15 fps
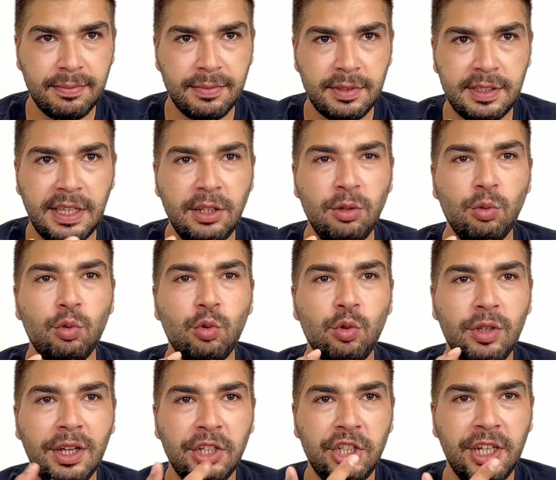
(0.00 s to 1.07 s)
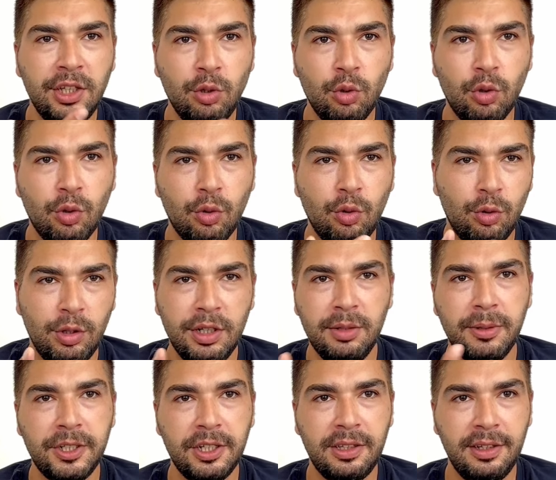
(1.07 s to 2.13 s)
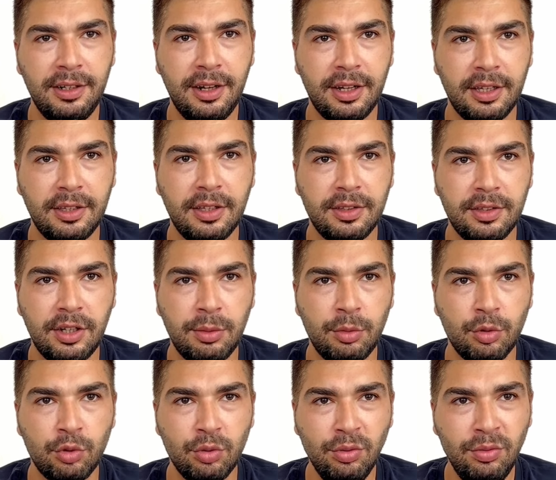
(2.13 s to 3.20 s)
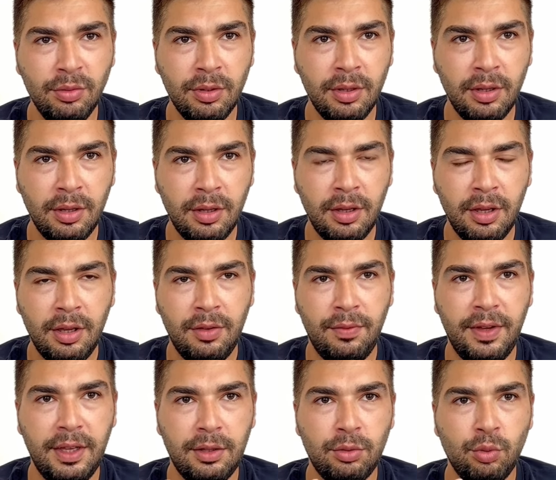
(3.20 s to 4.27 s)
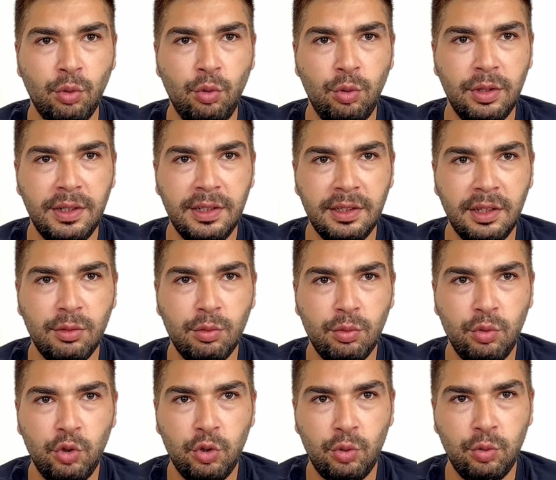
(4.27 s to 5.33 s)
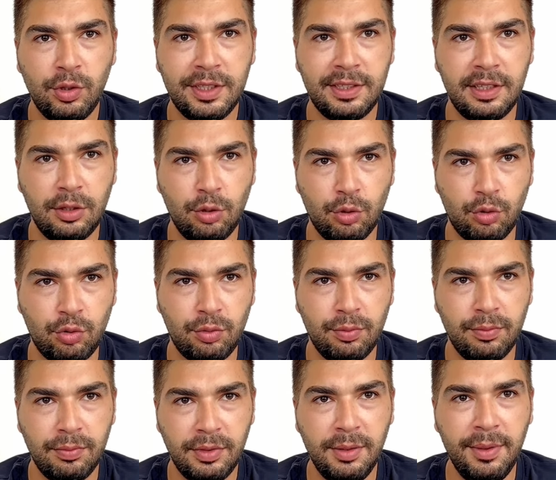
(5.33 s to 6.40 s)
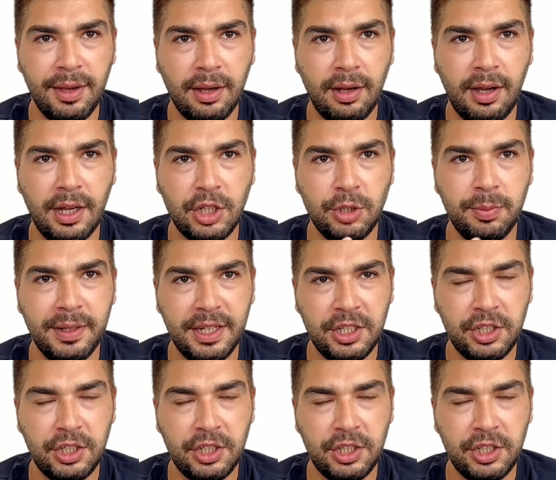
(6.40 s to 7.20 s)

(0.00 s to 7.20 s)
Seni ürküten şey de o. Kollarını bacaklarını hareket ettiremiyorsun. Ve dokularında uyuşukluk hissediyorsun. Değil mi? Hareket Kaçmaya edelim.